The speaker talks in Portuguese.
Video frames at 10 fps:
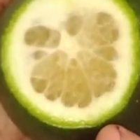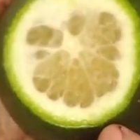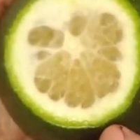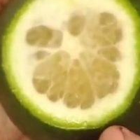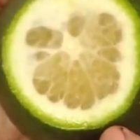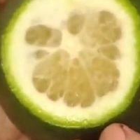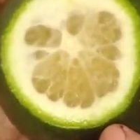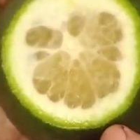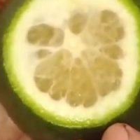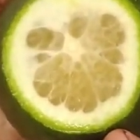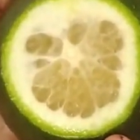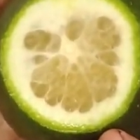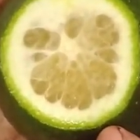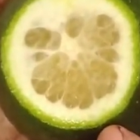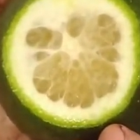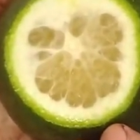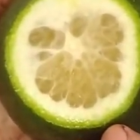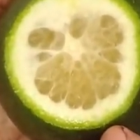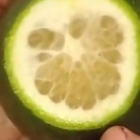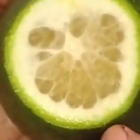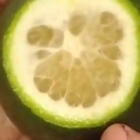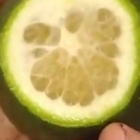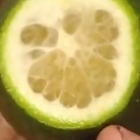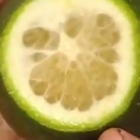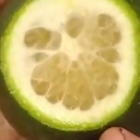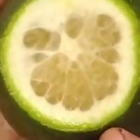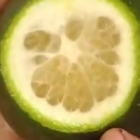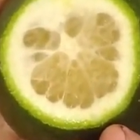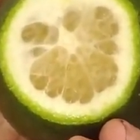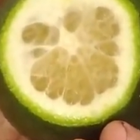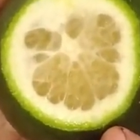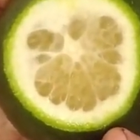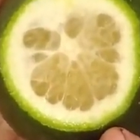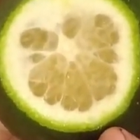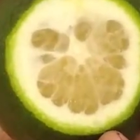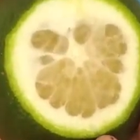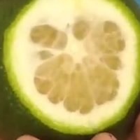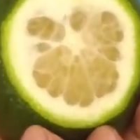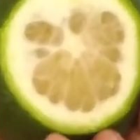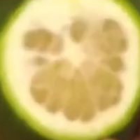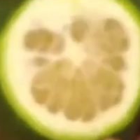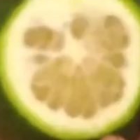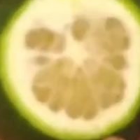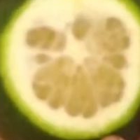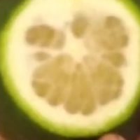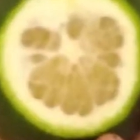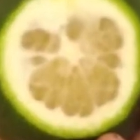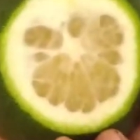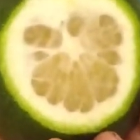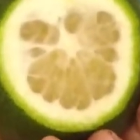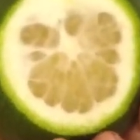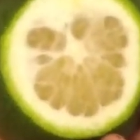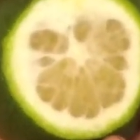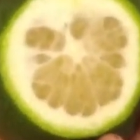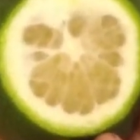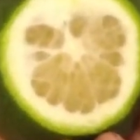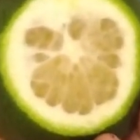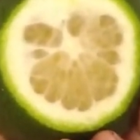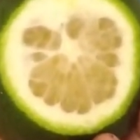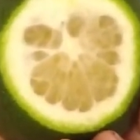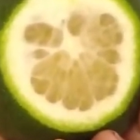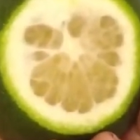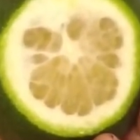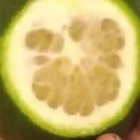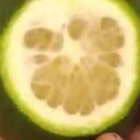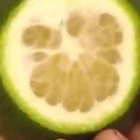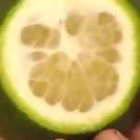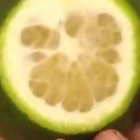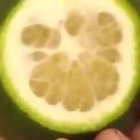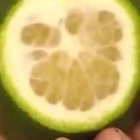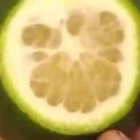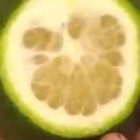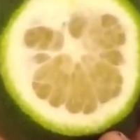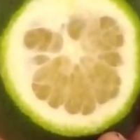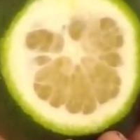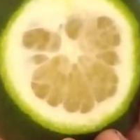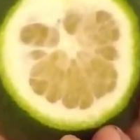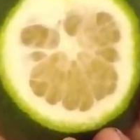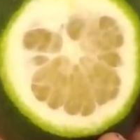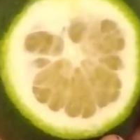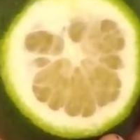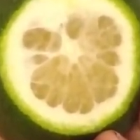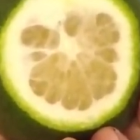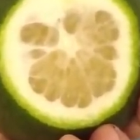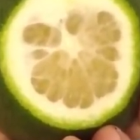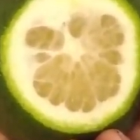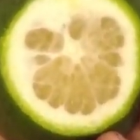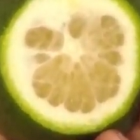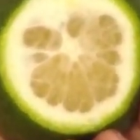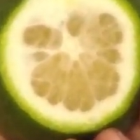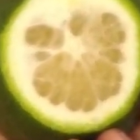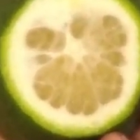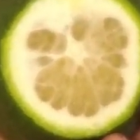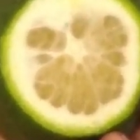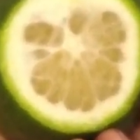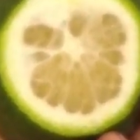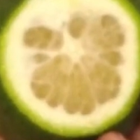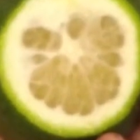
que, a, que o fruto vai amadurecendo, ele, quando ele começa a amarelecer, se ainda continuar calor,